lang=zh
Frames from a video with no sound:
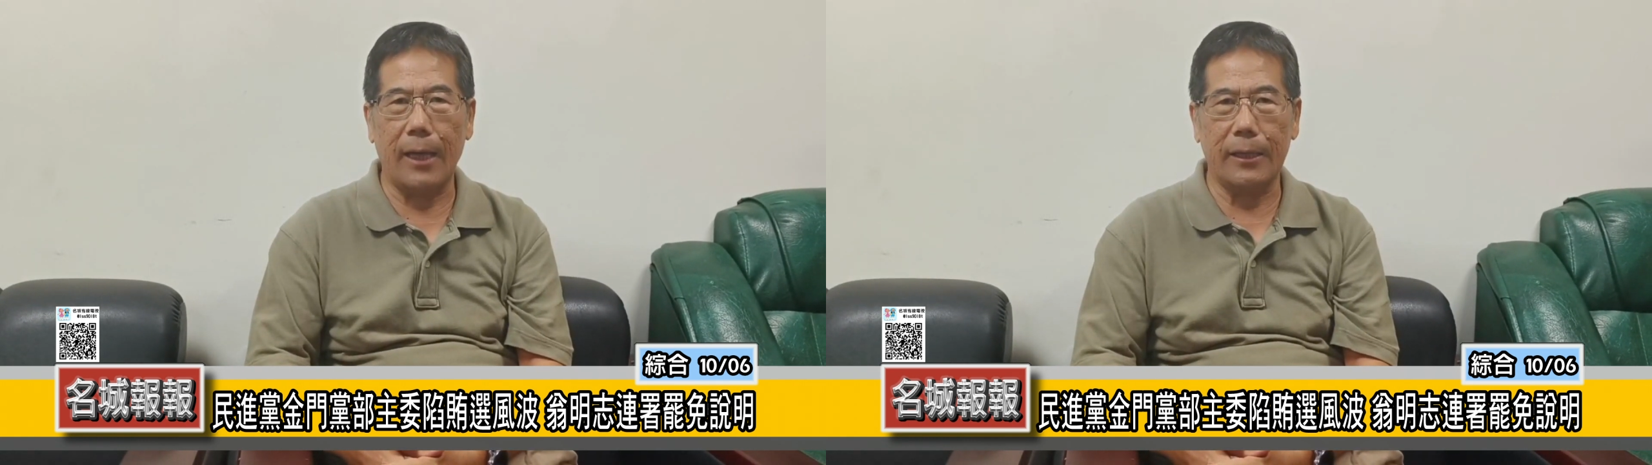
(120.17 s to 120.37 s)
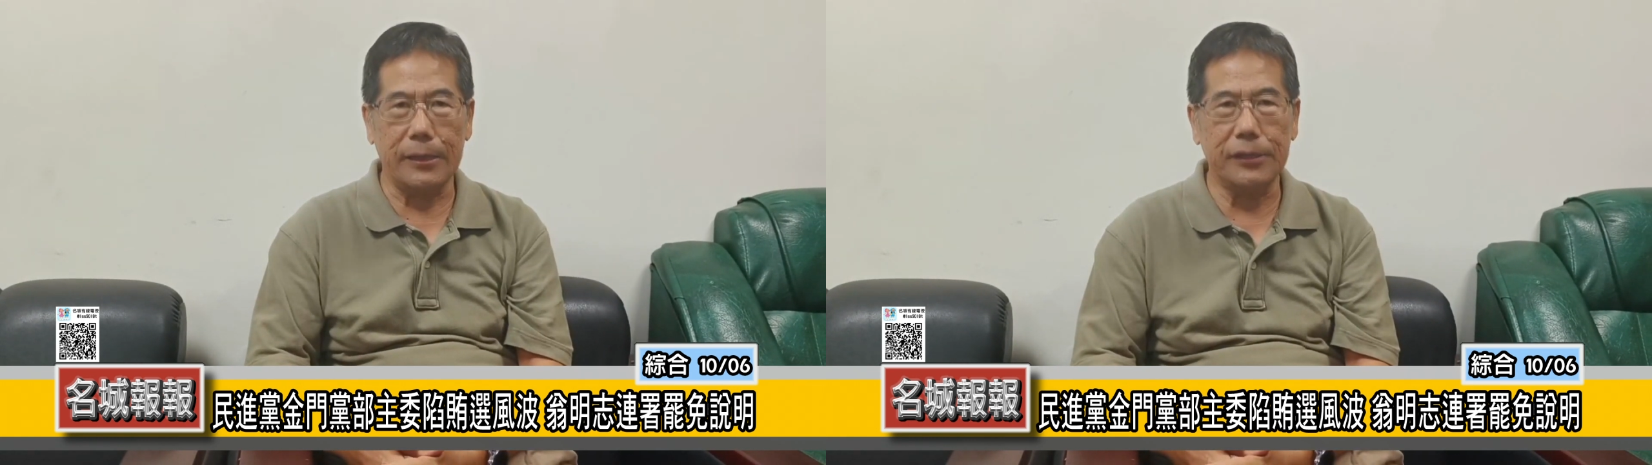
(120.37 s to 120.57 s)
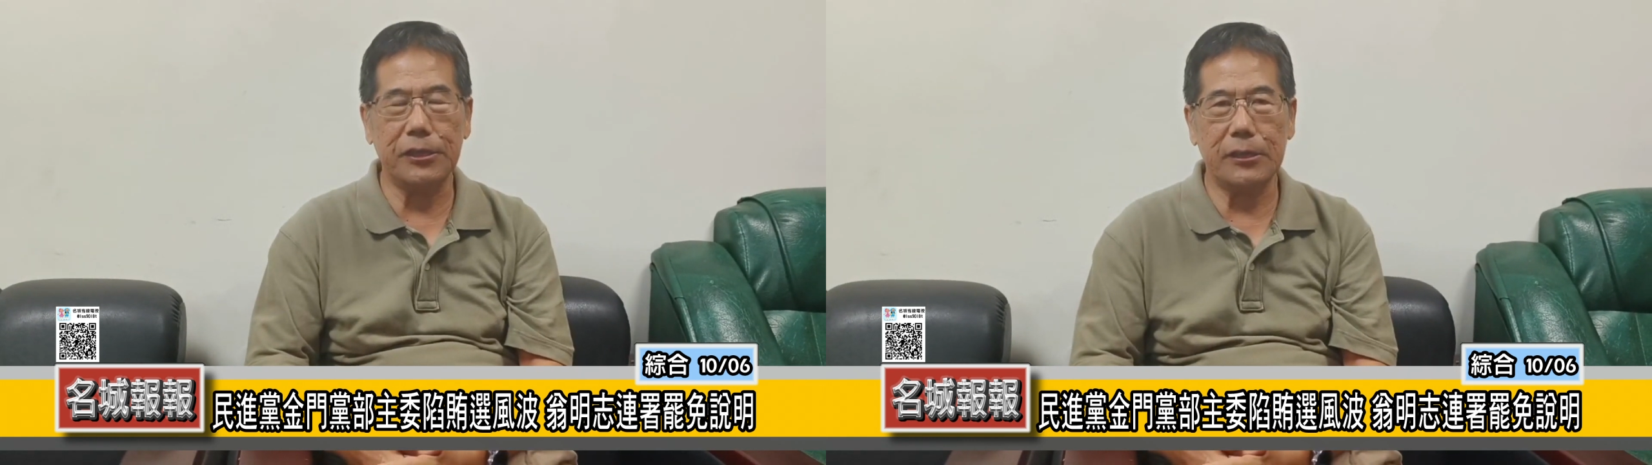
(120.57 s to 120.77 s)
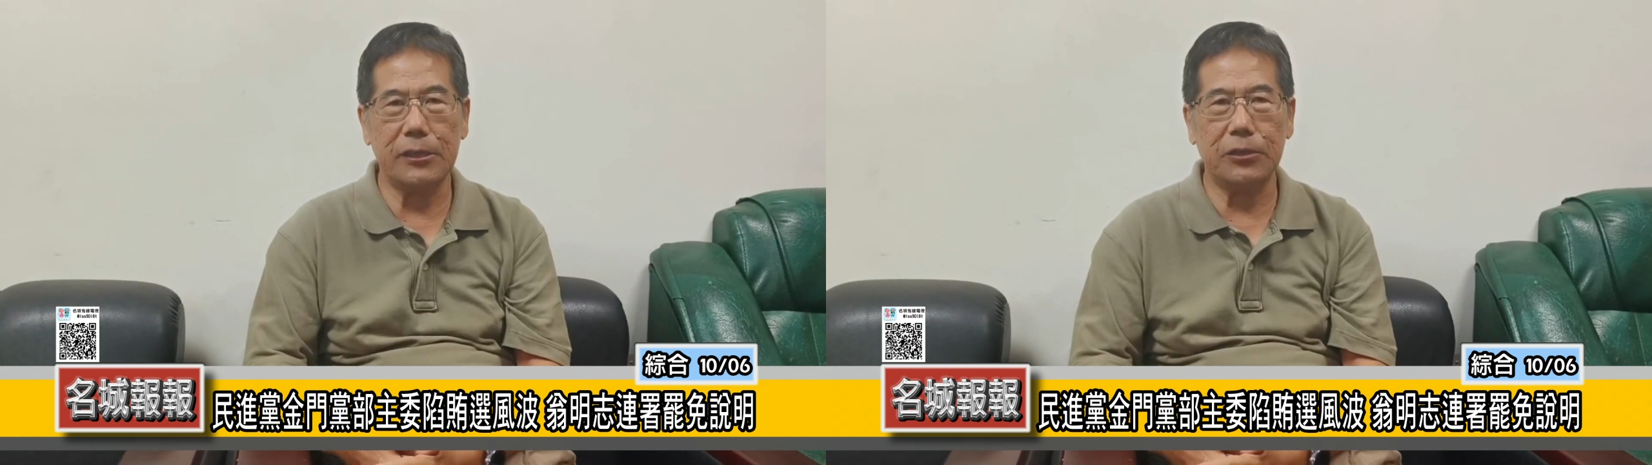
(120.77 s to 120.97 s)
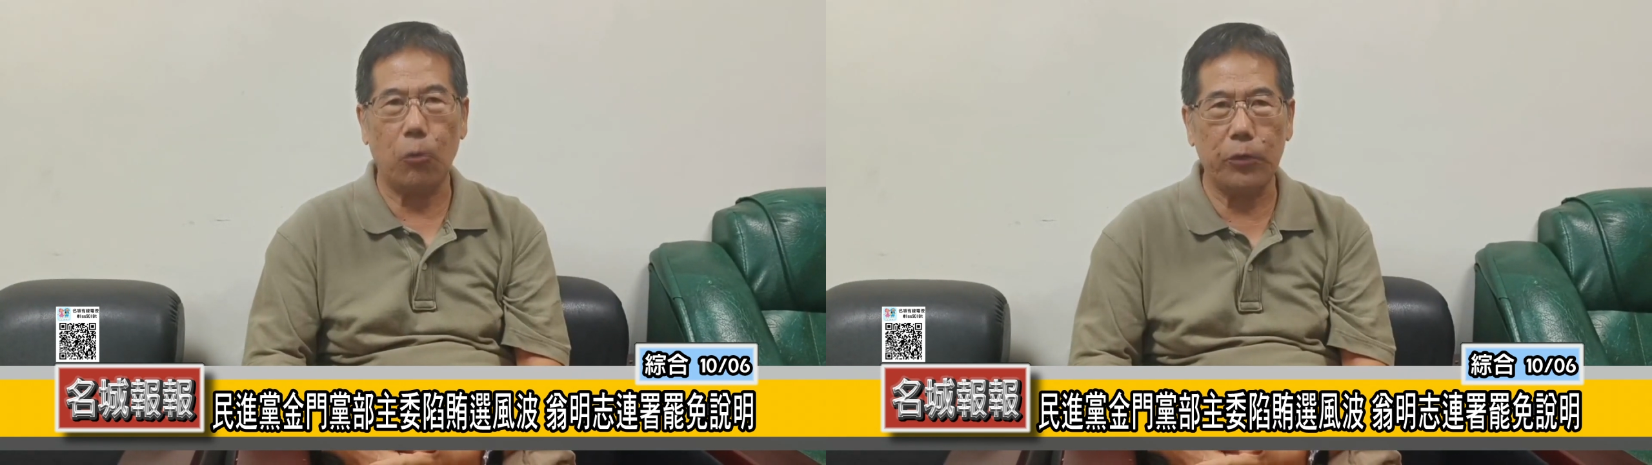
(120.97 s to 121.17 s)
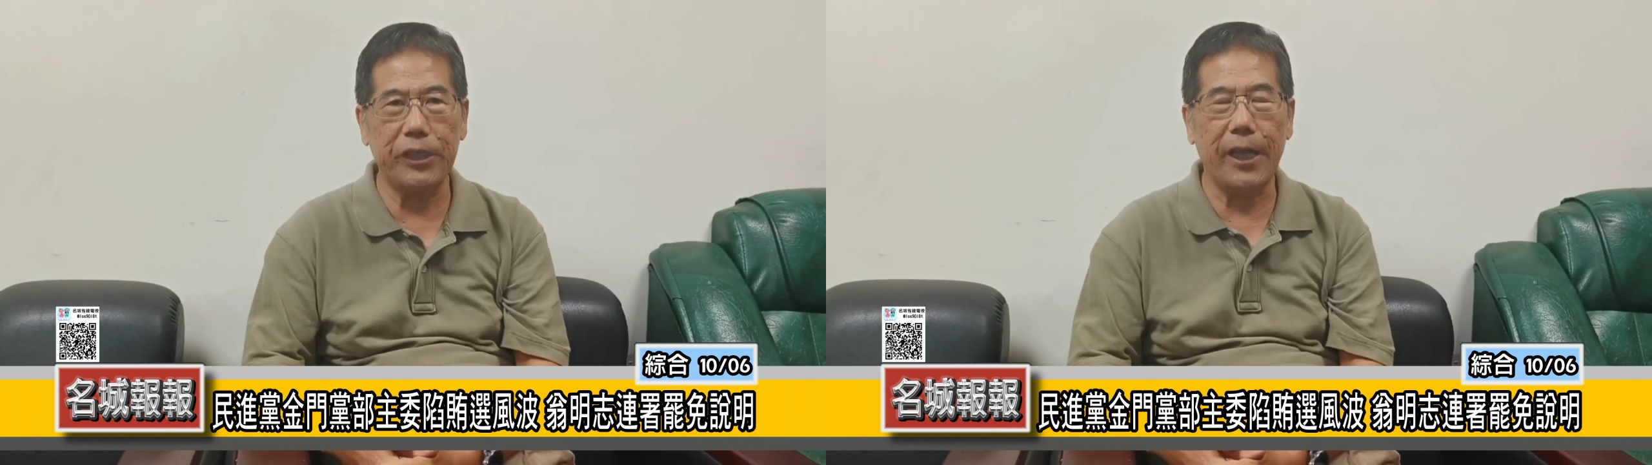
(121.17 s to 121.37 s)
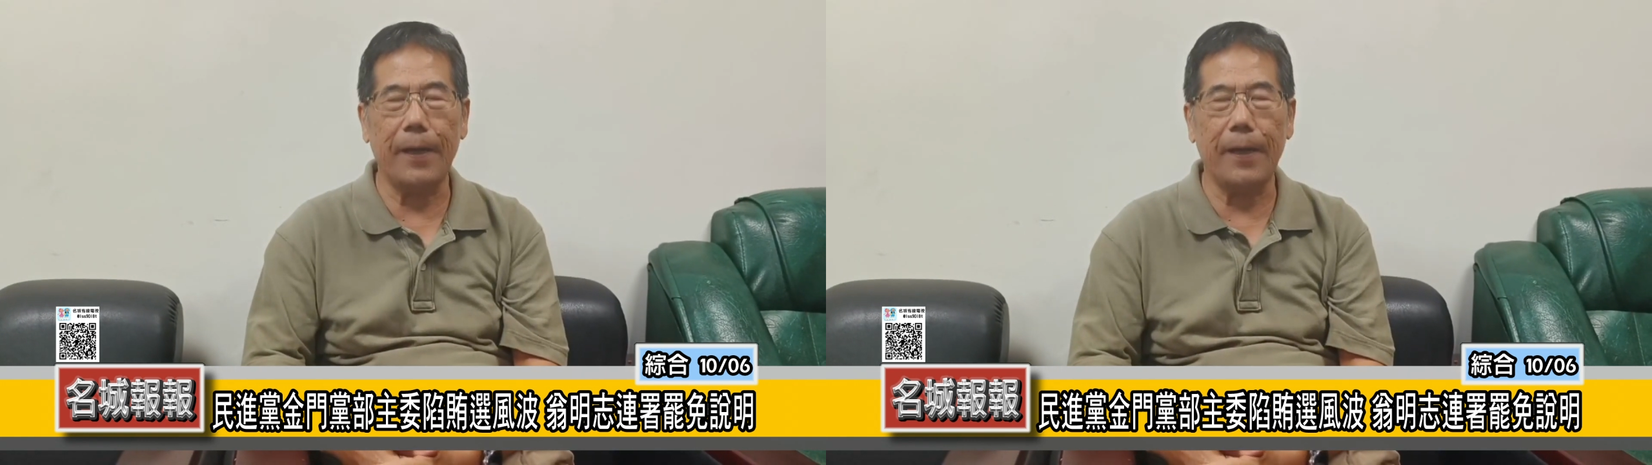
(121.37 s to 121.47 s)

可能是首例的